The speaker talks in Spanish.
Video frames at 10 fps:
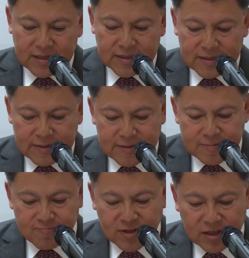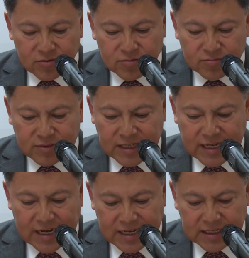Eh, quiero
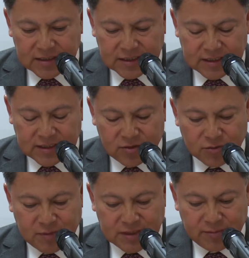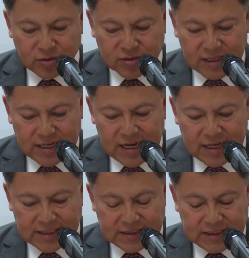señalar que los padecimientos
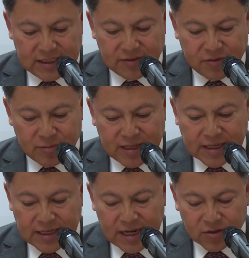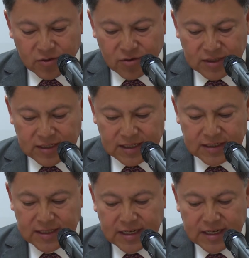renales y la enfermedad renal crónica